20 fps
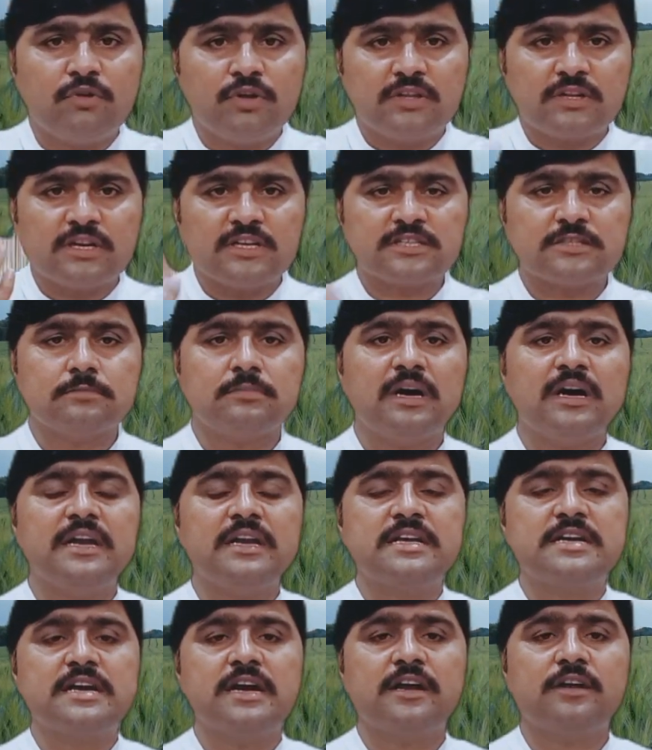वो इतना इस्तेमाल
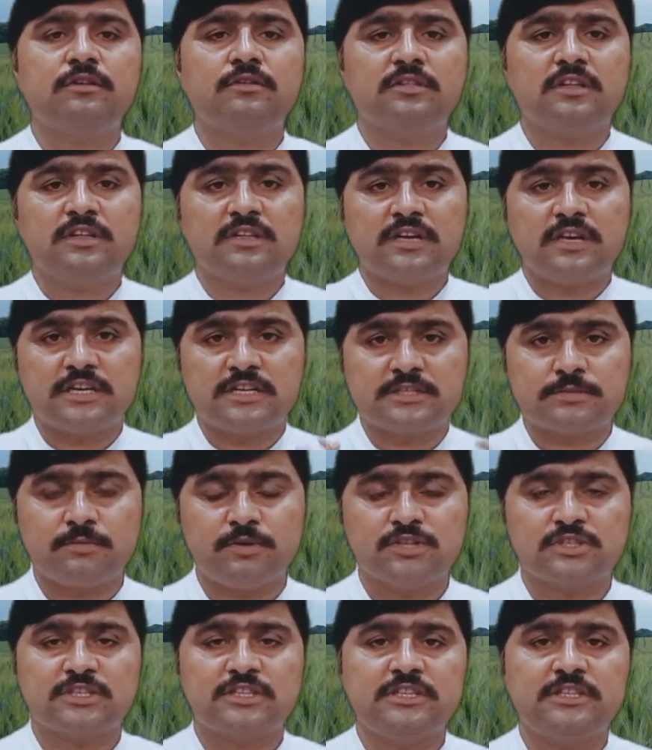नहीं कर रही होती तो इतना
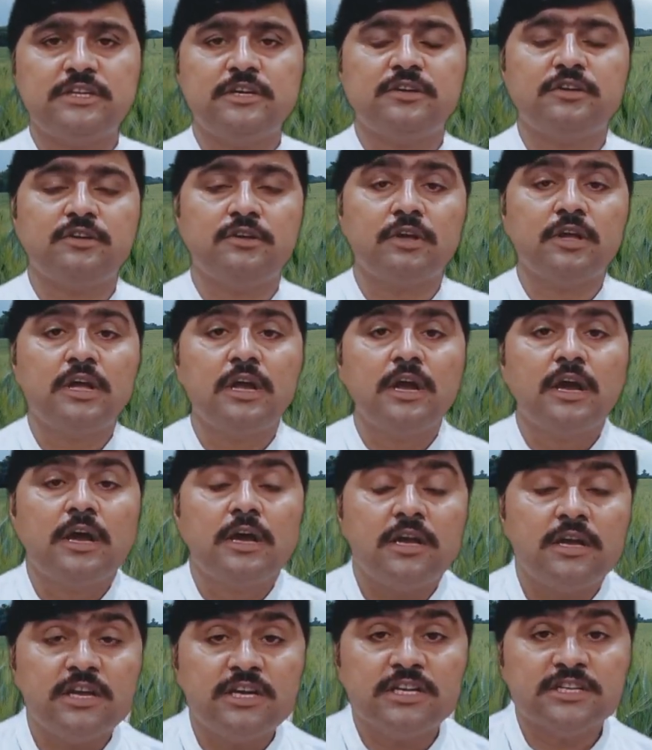रिस्पॉन्स नहीं दे
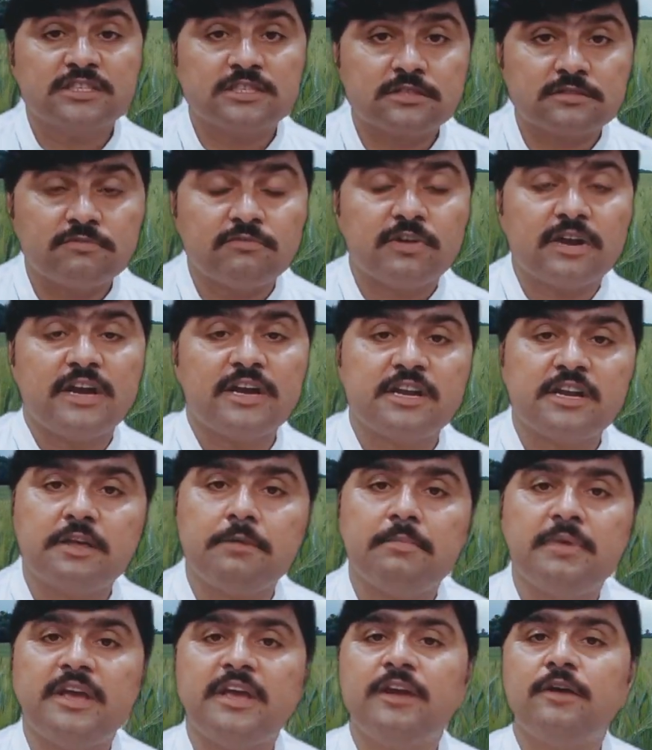रही इस वराइटी
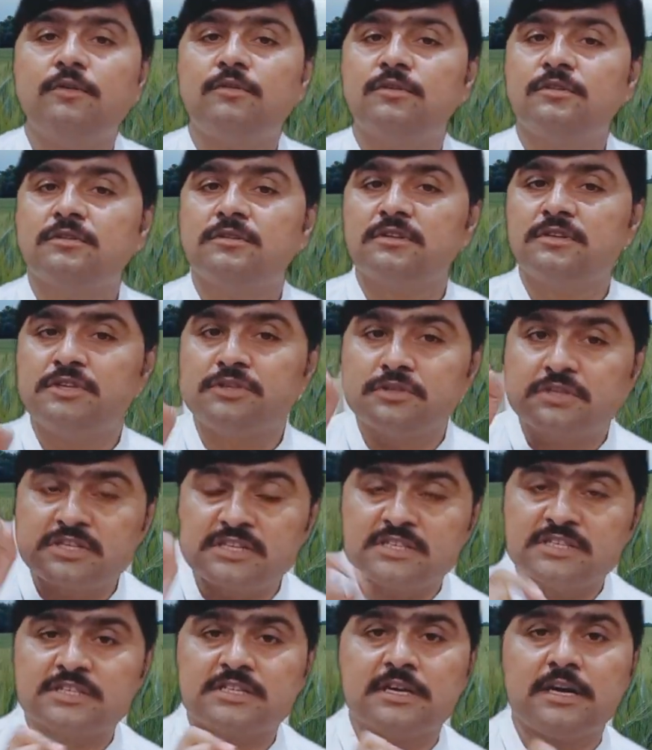में और
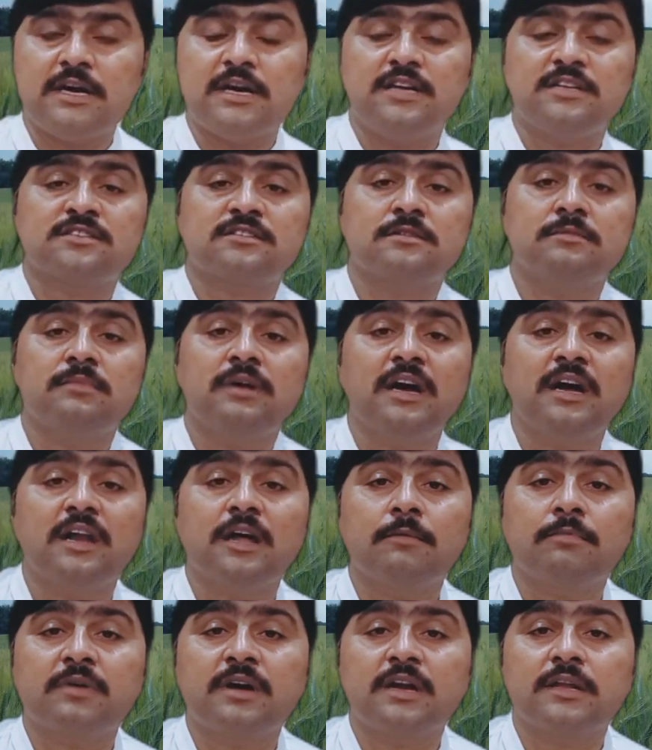न्यूट्रेंट्स का इस्तेमाल
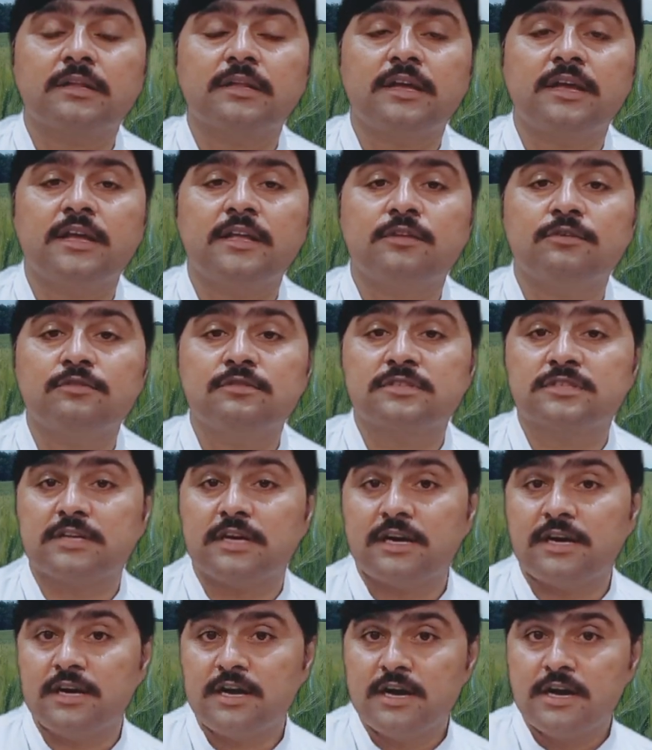आप करते हैं तो
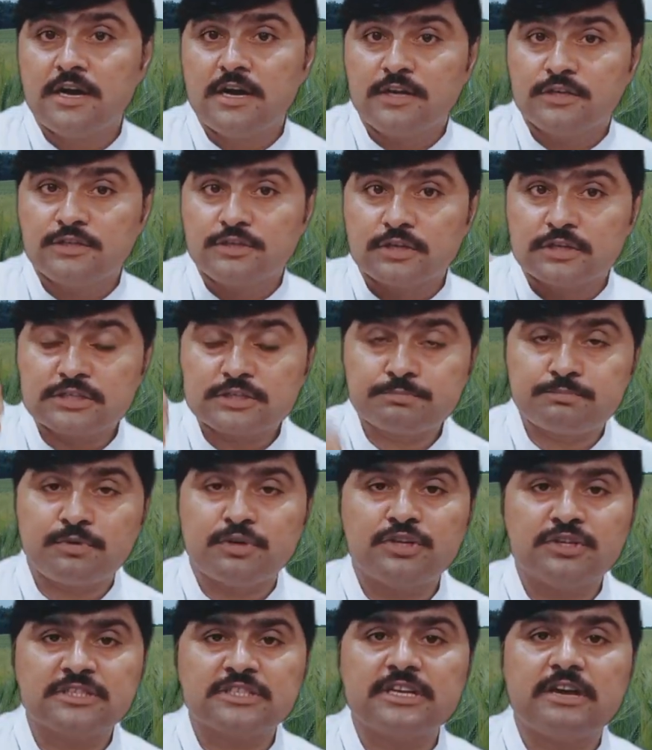उसका जो
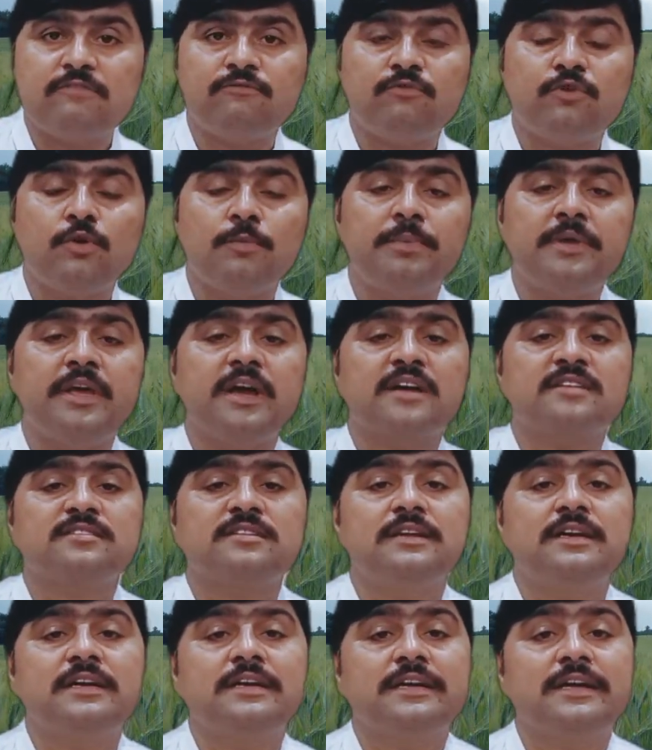रिस्पॉन्स है वो भी
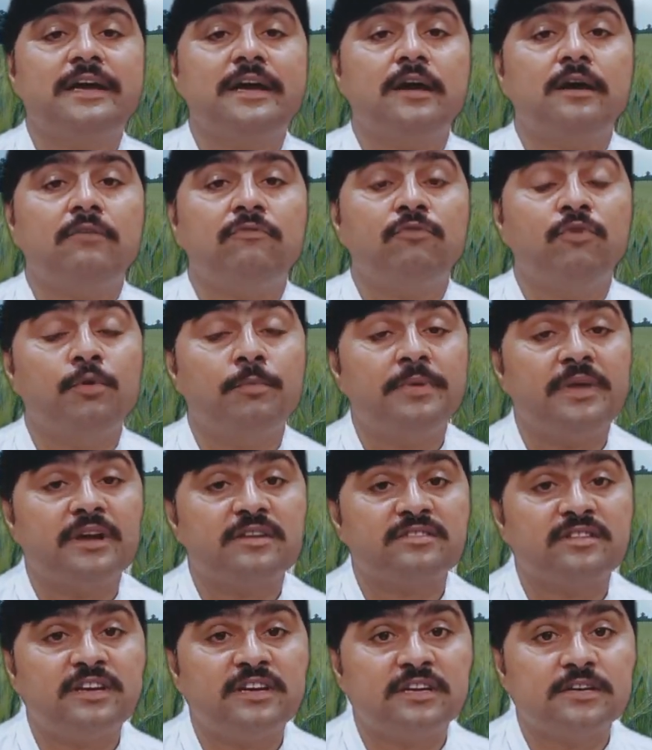एक्सीलेंट है वो भी
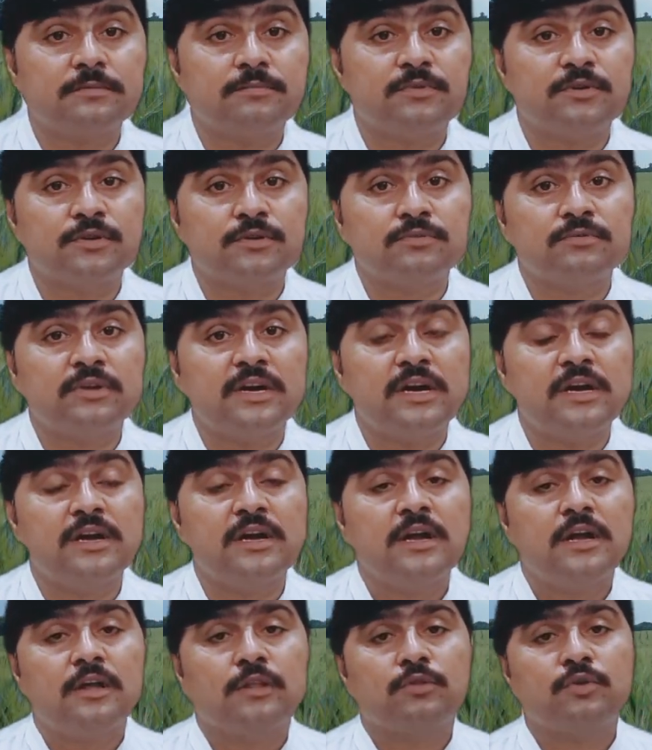एक्सीलेंट रिपोर्ट हुआ है
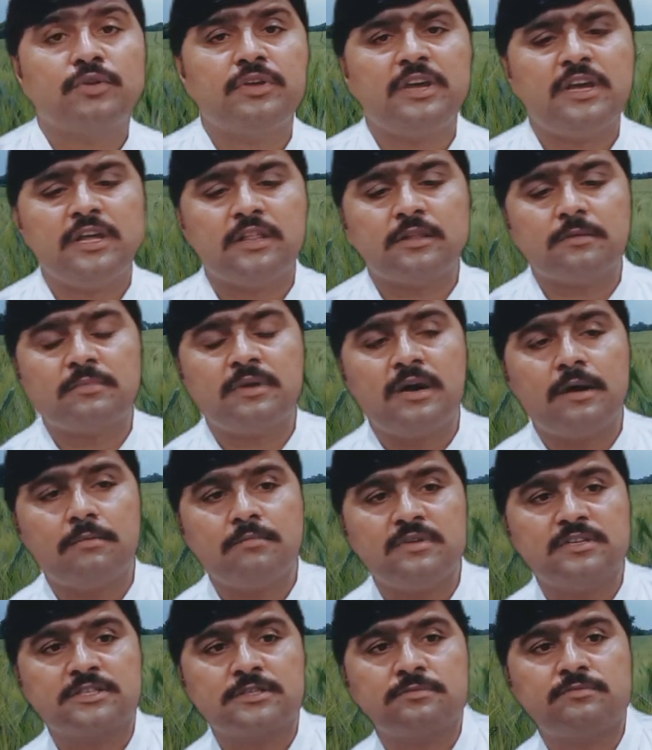तो ये
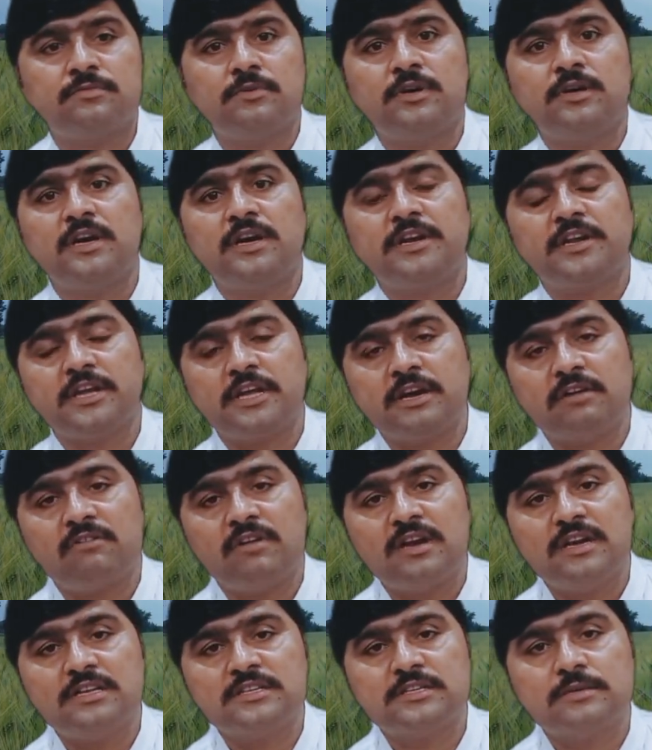तमाम इस वैरायटी के
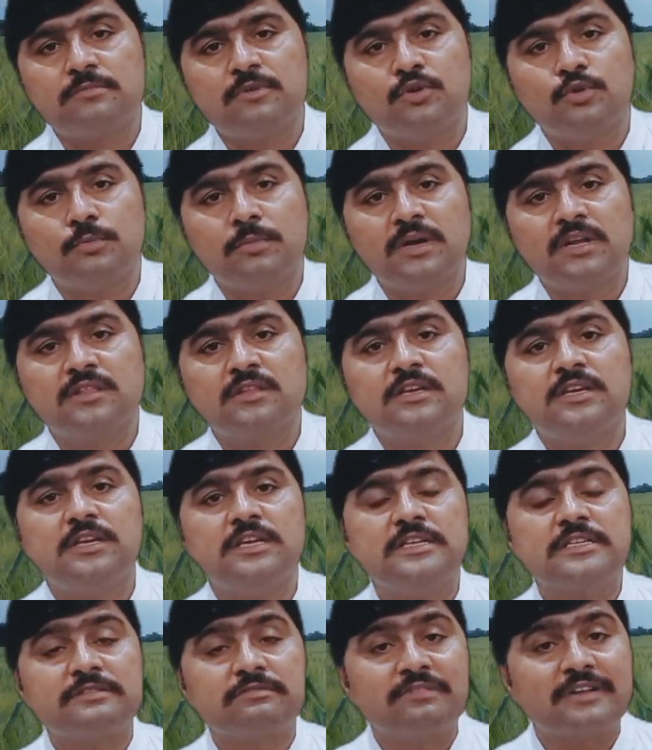हवाले से मलूम थी
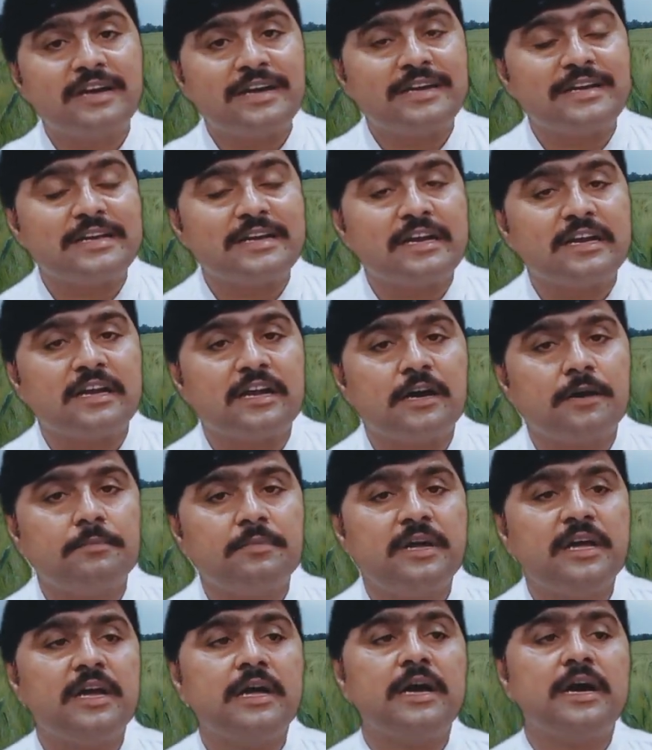इस वैरायटी का नाम
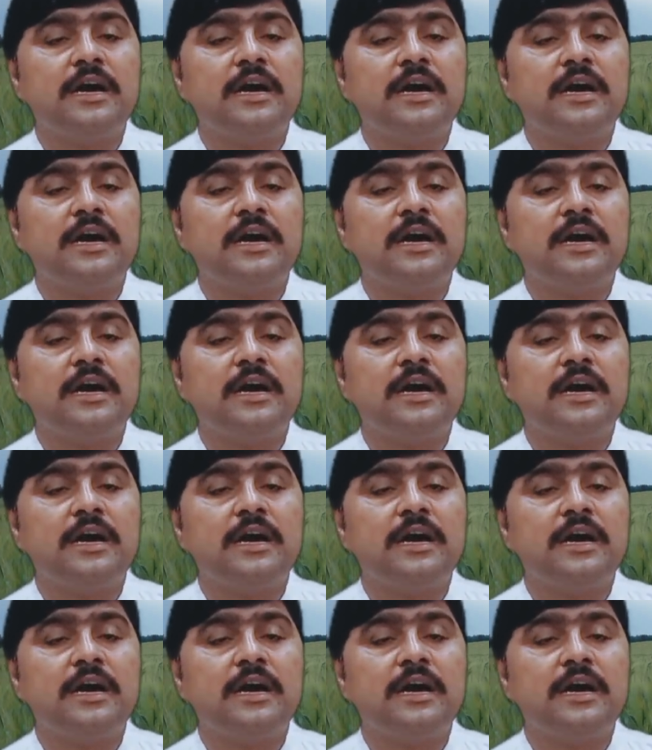है